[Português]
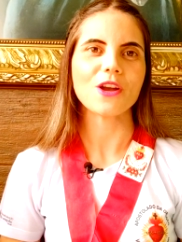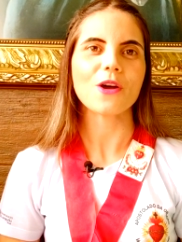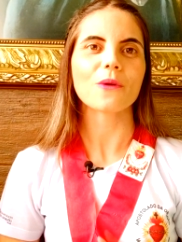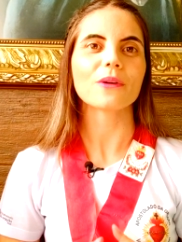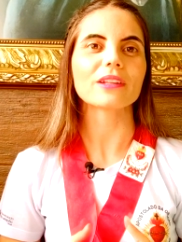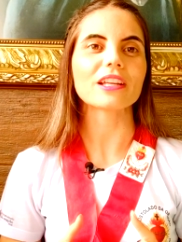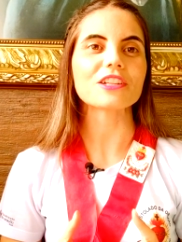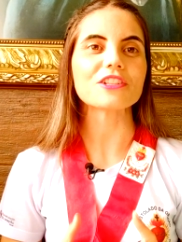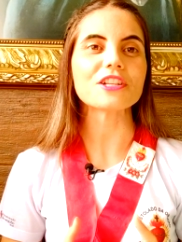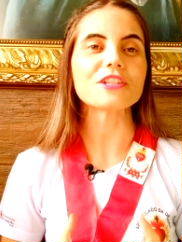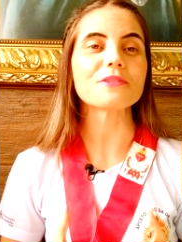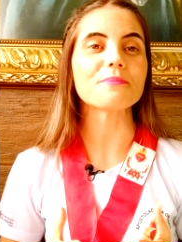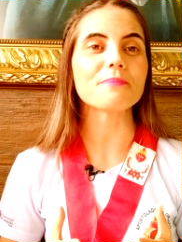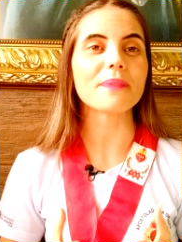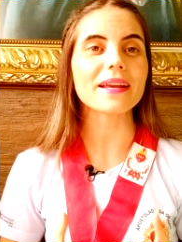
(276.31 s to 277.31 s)
Quando a
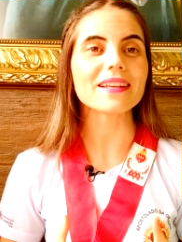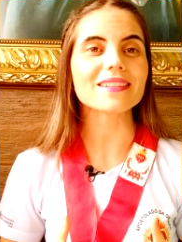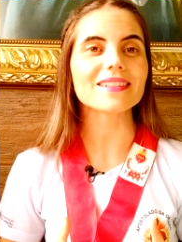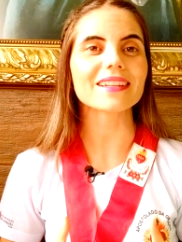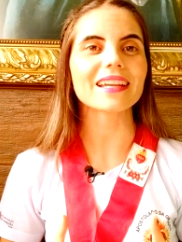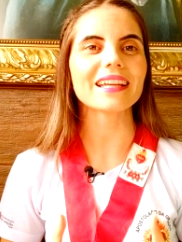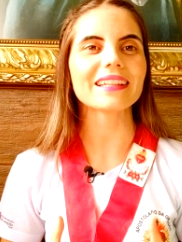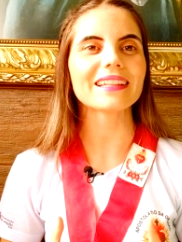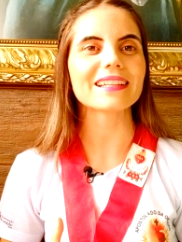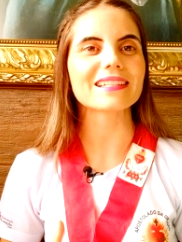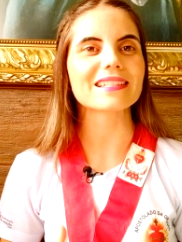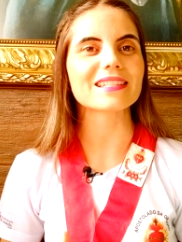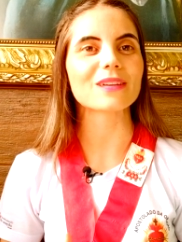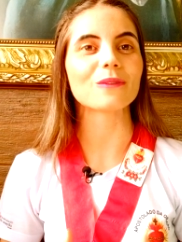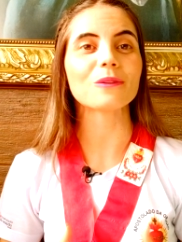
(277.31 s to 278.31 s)
gente pensa que a
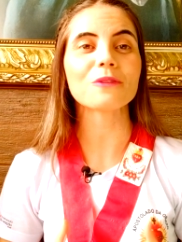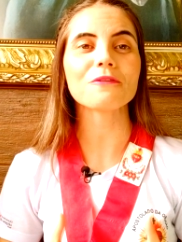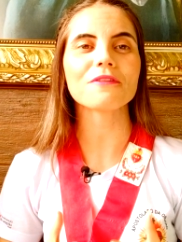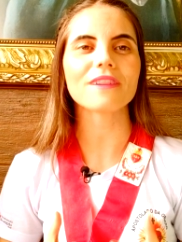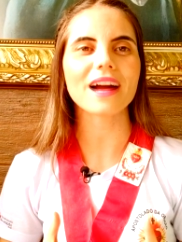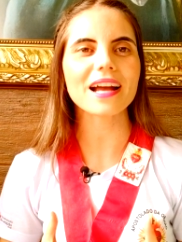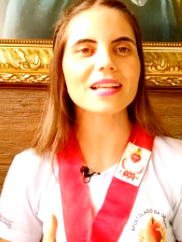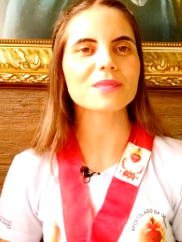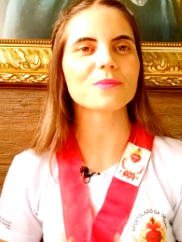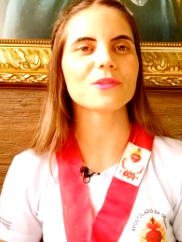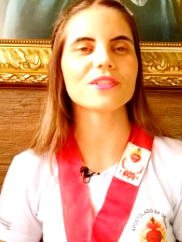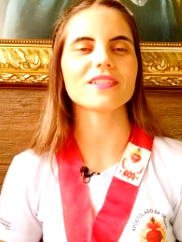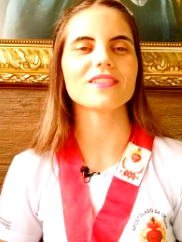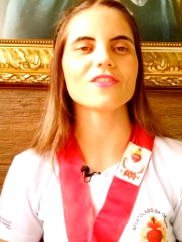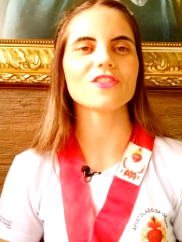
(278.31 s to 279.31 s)
intenção não faz
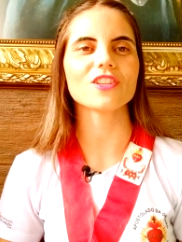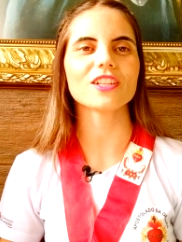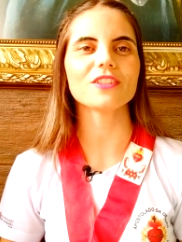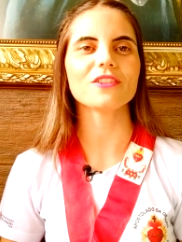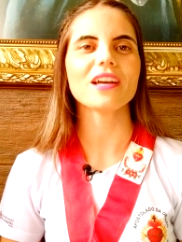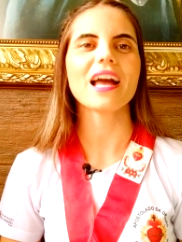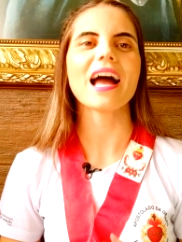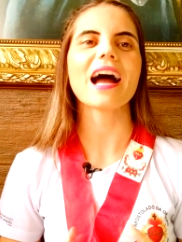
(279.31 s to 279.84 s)
muito sentido,